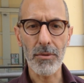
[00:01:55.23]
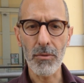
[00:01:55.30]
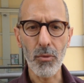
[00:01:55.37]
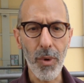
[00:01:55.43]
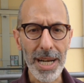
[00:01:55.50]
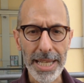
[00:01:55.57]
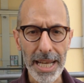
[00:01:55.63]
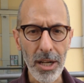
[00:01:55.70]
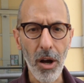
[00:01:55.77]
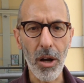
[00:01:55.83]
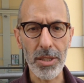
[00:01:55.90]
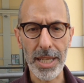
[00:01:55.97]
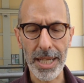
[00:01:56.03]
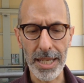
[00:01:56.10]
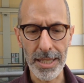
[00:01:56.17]
qualche
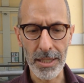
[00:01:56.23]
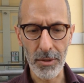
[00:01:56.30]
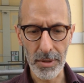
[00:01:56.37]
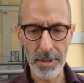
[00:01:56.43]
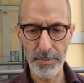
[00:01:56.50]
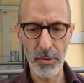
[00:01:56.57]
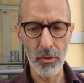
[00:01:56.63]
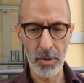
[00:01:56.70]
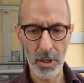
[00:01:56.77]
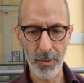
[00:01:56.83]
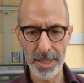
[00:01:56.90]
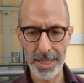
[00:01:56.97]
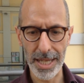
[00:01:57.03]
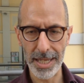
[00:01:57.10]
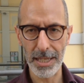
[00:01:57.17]
cosa che appunto in
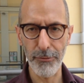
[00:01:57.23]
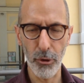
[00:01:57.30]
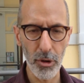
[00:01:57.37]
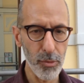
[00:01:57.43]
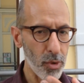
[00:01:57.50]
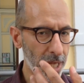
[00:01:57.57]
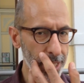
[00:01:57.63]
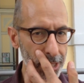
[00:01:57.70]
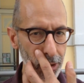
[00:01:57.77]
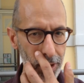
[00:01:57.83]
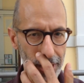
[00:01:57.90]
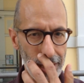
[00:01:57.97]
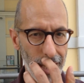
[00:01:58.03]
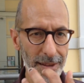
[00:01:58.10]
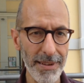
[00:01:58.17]
questa
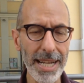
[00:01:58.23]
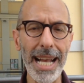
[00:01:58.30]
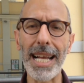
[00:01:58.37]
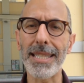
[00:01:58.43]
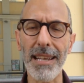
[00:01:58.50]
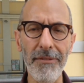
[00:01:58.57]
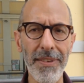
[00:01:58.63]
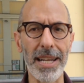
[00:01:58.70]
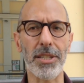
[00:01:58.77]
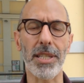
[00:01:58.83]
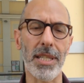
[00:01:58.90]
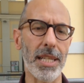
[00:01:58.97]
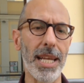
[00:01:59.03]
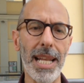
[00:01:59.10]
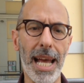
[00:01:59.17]
riformulazione della vacanza faccia
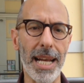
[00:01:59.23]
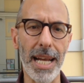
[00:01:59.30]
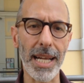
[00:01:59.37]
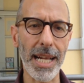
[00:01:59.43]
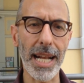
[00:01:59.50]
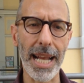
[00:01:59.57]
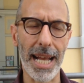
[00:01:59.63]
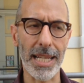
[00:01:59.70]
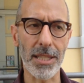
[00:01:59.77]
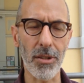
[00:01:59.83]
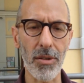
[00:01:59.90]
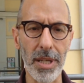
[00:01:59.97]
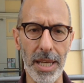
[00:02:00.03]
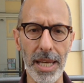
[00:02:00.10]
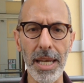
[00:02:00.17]
segnalare al
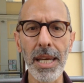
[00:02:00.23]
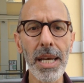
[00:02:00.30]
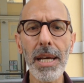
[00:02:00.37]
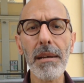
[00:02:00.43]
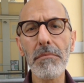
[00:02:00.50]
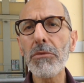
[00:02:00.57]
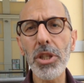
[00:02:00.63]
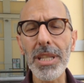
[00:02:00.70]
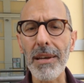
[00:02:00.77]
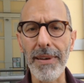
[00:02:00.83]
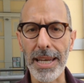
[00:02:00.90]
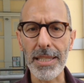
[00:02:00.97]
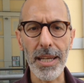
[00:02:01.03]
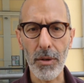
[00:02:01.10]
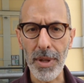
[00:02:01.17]
ragazzo che ci
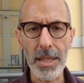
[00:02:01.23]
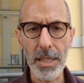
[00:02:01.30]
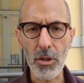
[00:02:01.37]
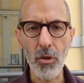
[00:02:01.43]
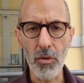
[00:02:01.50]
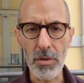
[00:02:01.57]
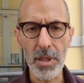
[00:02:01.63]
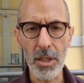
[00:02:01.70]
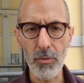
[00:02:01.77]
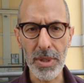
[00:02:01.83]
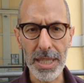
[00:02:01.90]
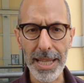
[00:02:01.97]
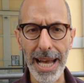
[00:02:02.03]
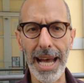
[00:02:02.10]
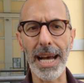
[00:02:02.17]
deve essere una
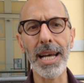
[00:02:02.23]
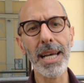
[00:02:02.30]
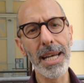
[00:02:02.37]
discontinuità